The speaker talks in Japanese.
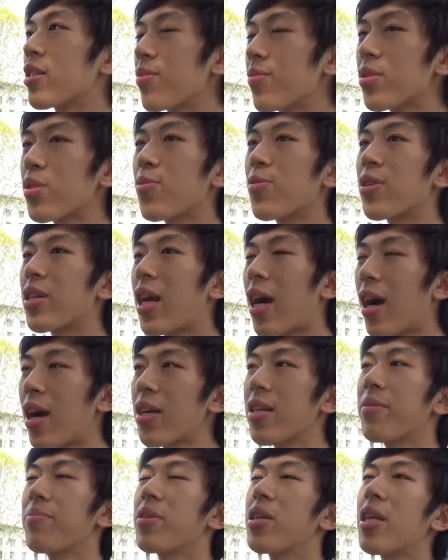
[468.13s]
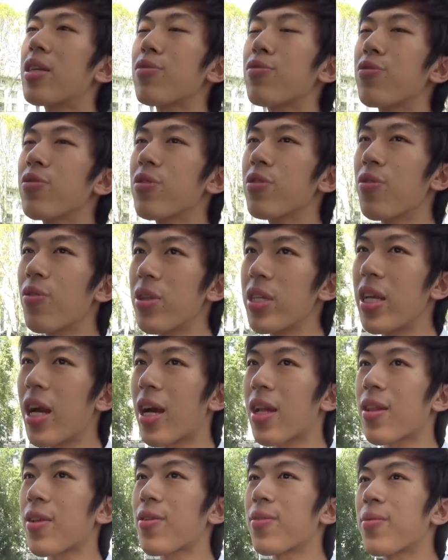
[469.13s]
そもそもやはり
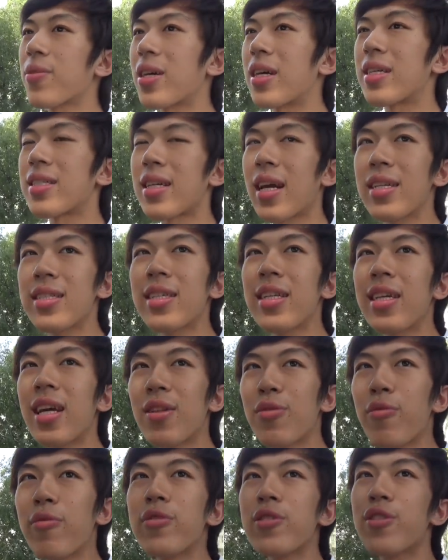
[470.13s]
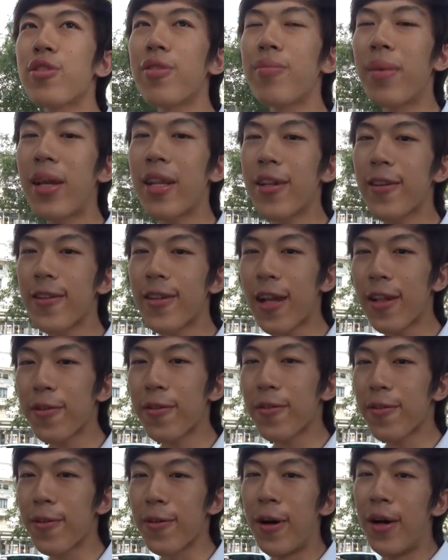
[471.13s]
ミラノフードリアというものはサイゼリア独自のメニューだとい
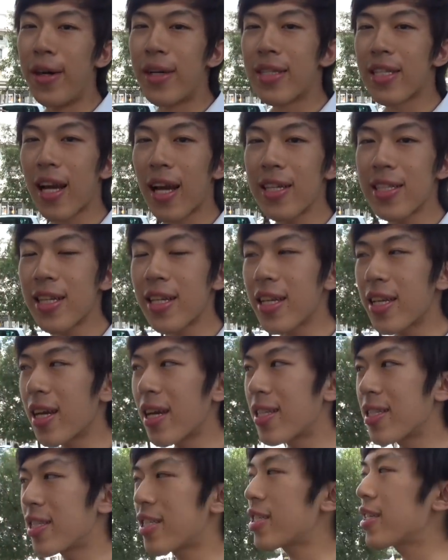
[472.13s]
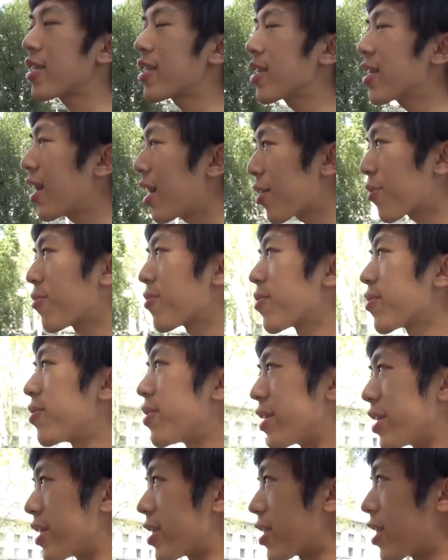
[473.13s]
うことをサイゼリア自身がこのよう
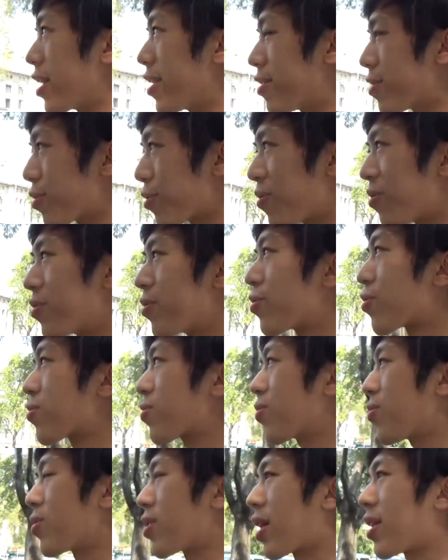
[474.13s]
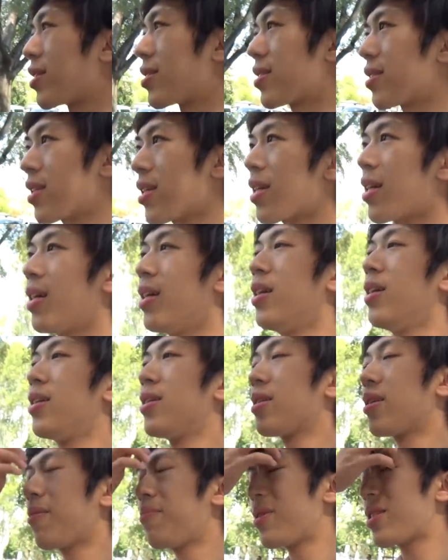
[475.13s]
に言っているということなんですね
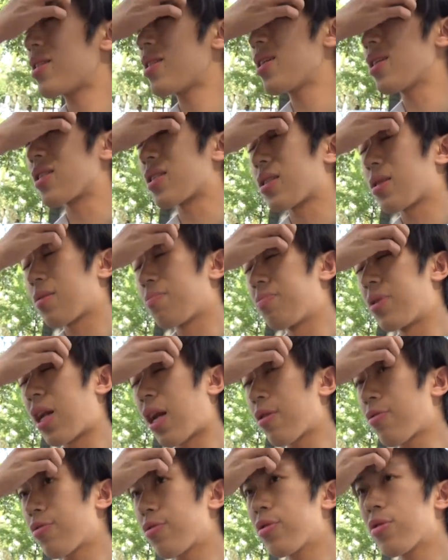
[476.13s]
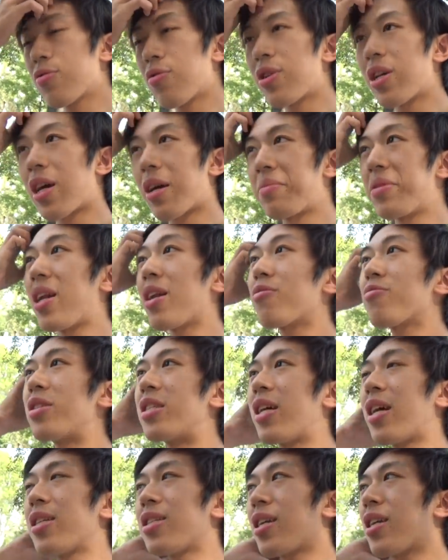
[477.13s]
まあ、別にミラノ風ドリアはミラノ
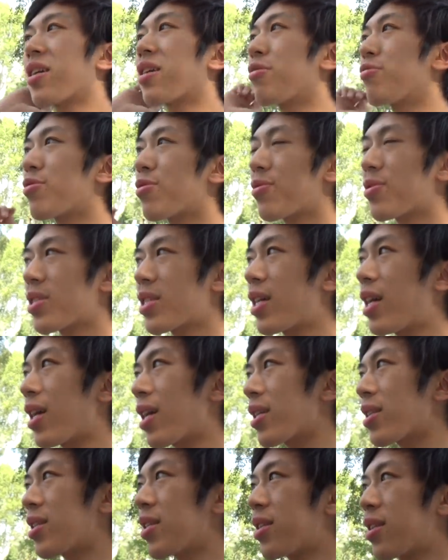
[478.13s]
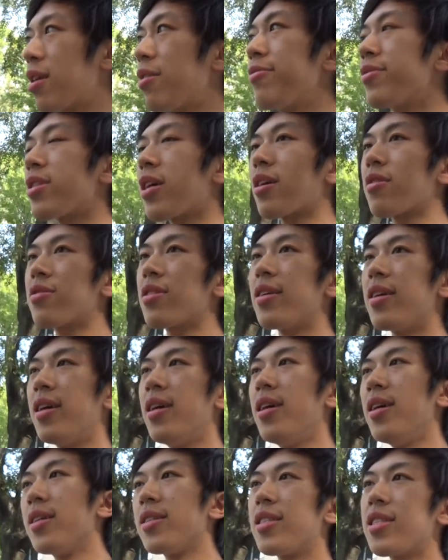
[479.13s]
にないじゃないか嘘つきやがってっていうんじゃなくて
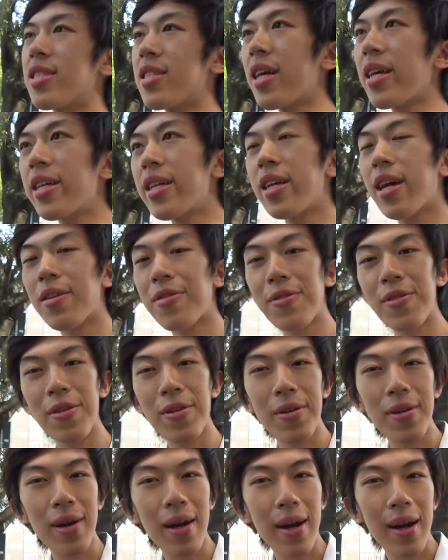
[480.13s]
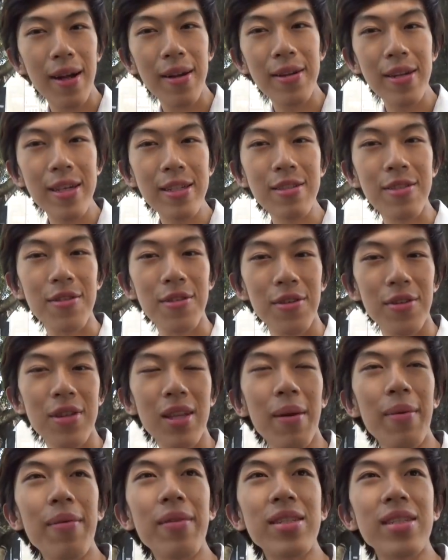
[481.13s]
実際にあのリゾット
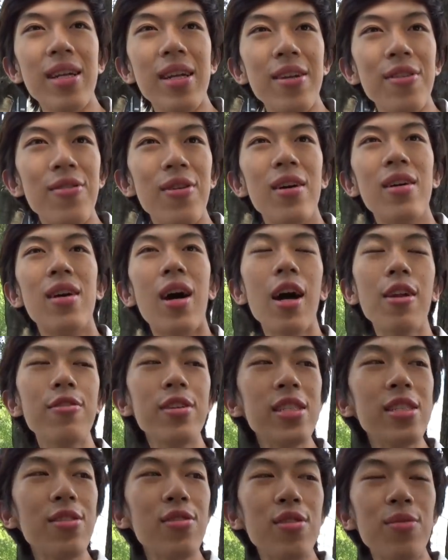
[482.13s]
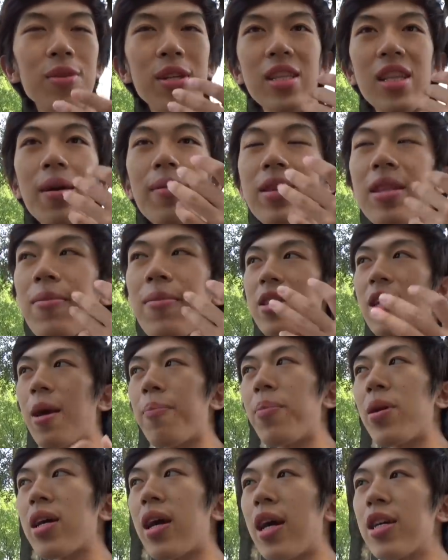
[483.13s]
食べましたけどあのリゾットもね食べて
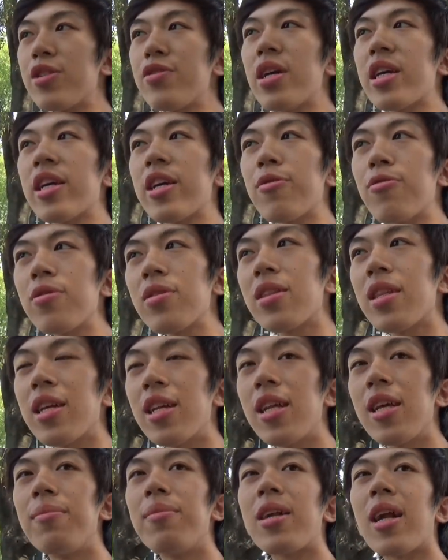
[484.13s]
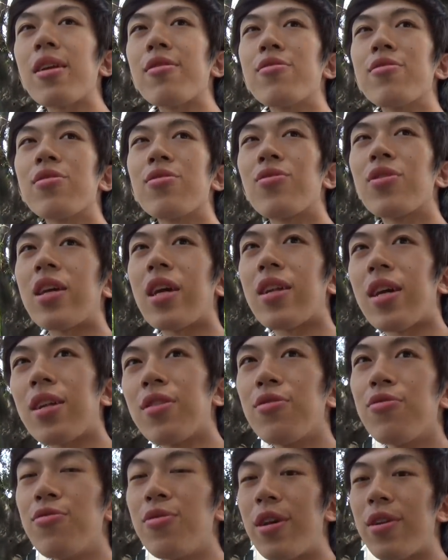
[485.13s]
やっぱり味は基本的にミラノ風ドリアのあ
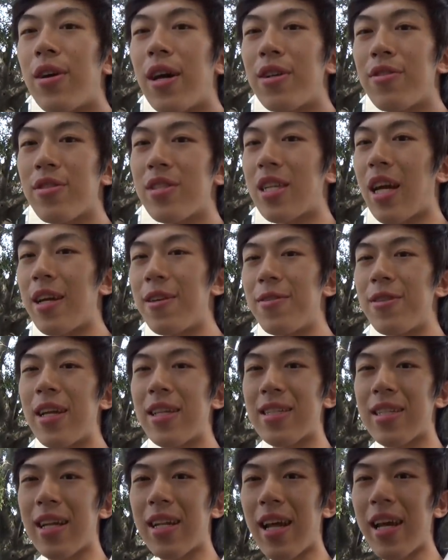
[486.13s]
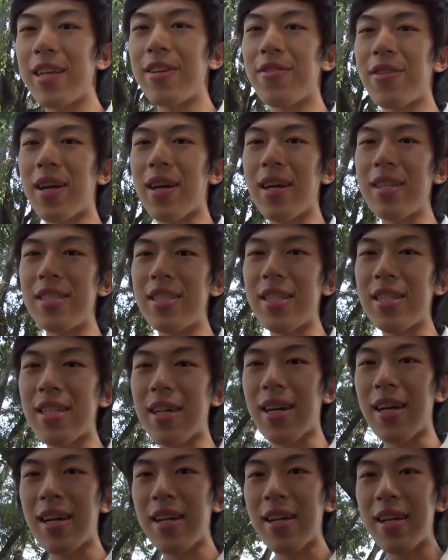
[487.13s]
の上のあの茶色いやつがないような感じでし
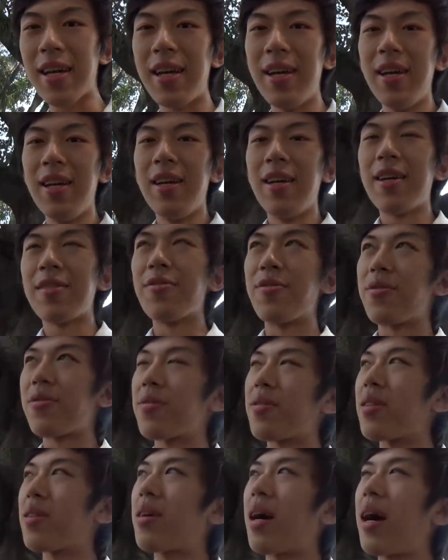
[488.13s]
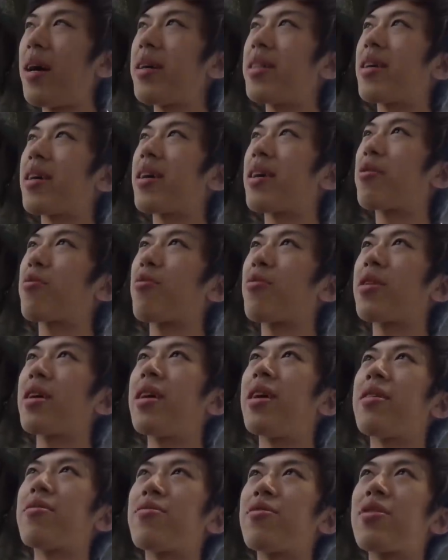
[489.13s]
たからねのあえてここ
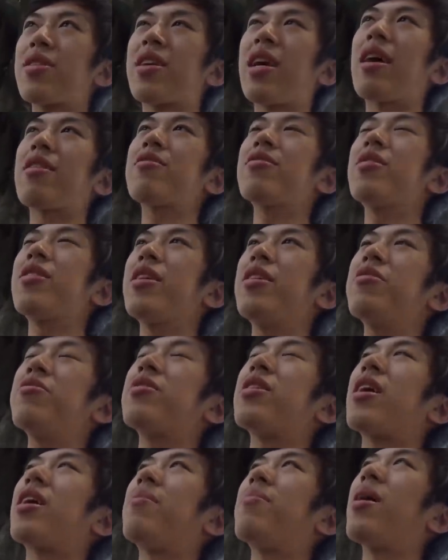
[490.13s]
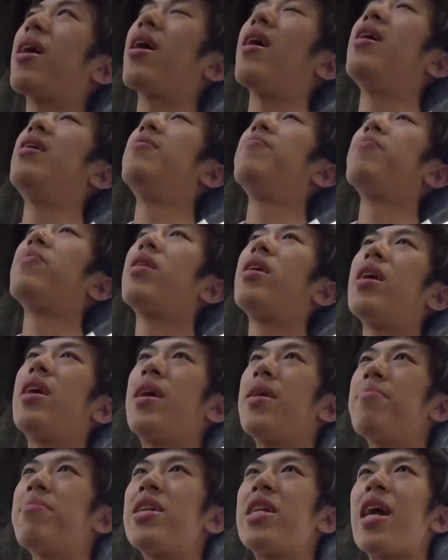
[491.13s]
であの逆に言うならば
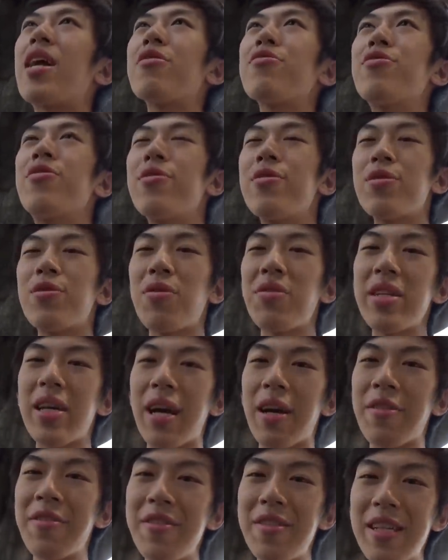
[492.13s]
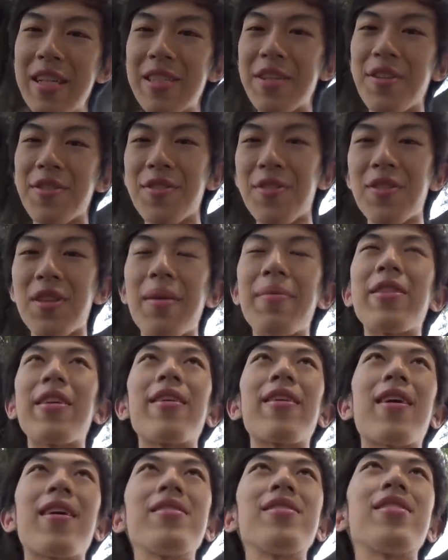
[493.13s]
えー、ミラノ風ドリア風リゾットを食べた
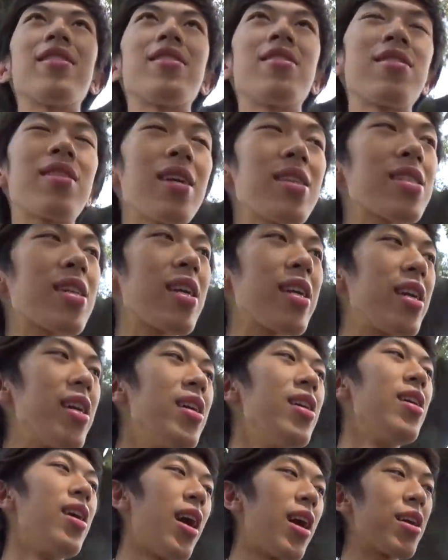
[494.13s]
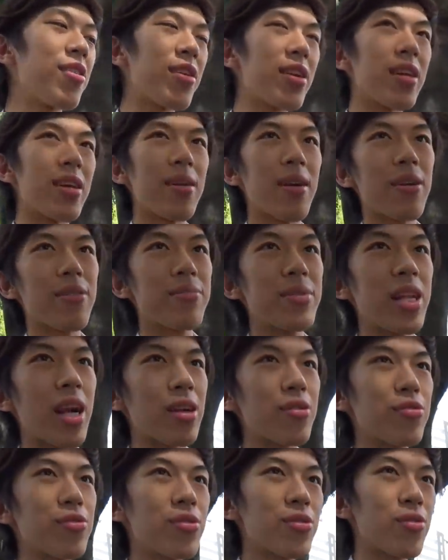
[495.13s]
ような感じでして確かにあれはねあの
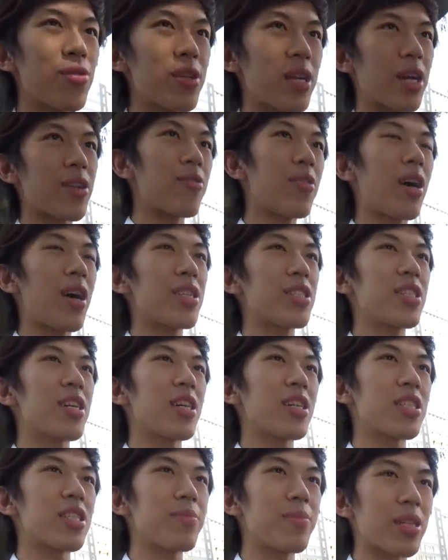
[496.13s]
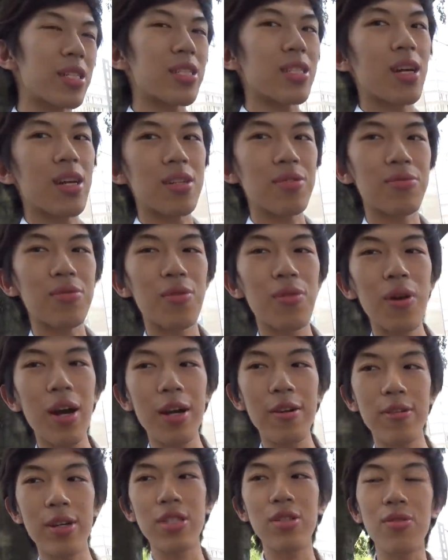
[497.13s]
ミラノ風ドリアの味がしましたあのご
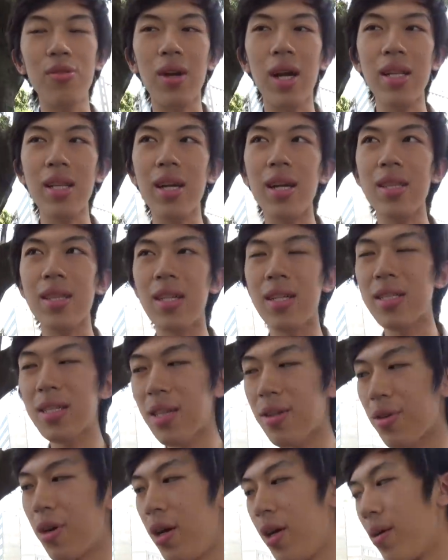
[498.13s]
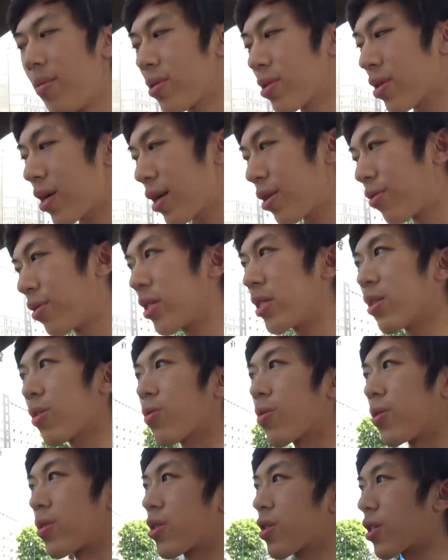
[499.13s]
飯はちょっと硬かったですけどそれはあの
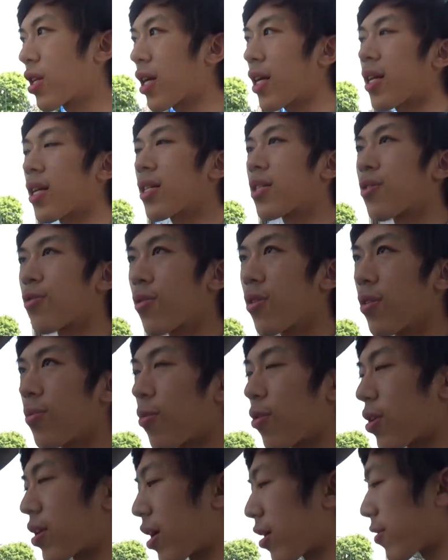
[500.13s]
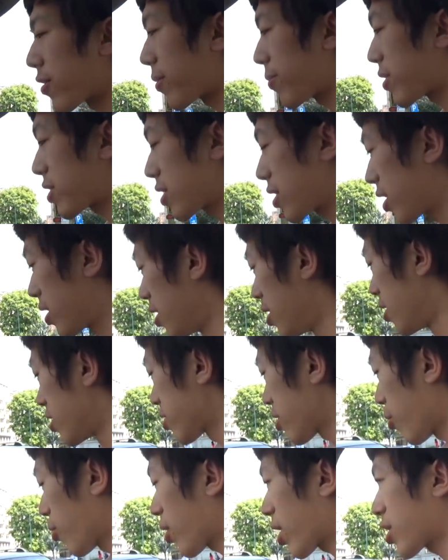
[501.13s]
リゾットの作り方がそういうものなので別に
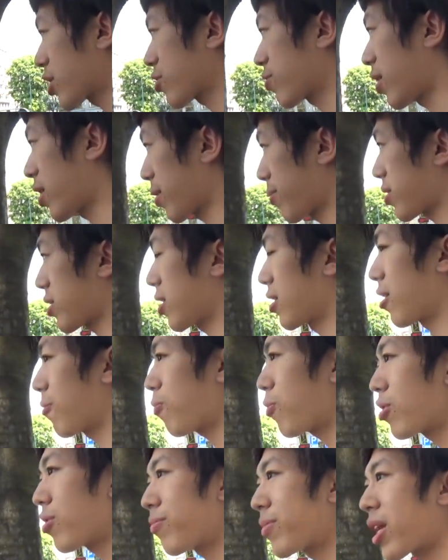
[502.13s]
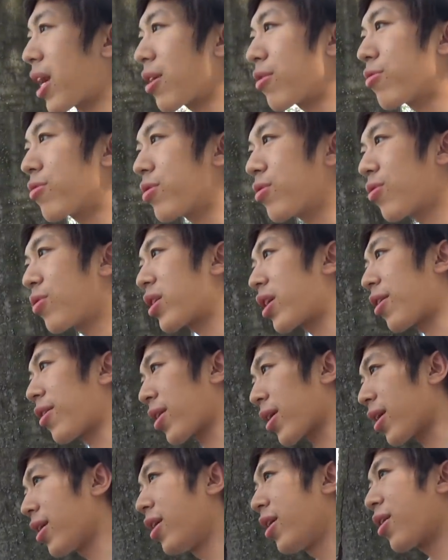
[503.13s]
それおかしくはありません日本のミラノ風ドリアは
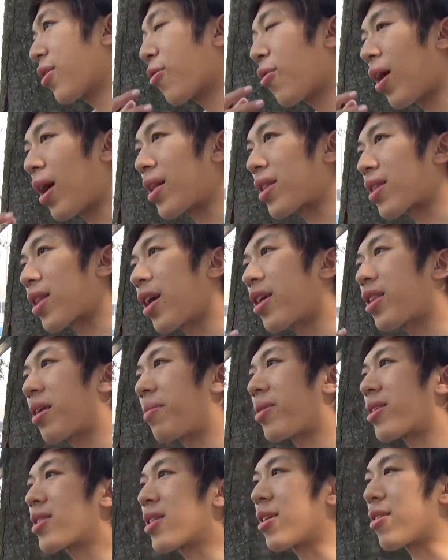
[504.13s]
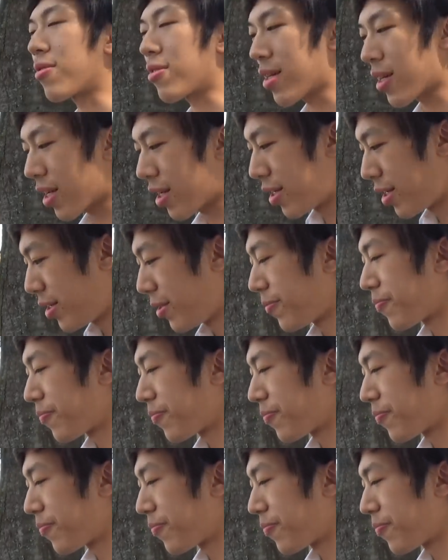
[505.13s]
ねご飯炊いてますけどね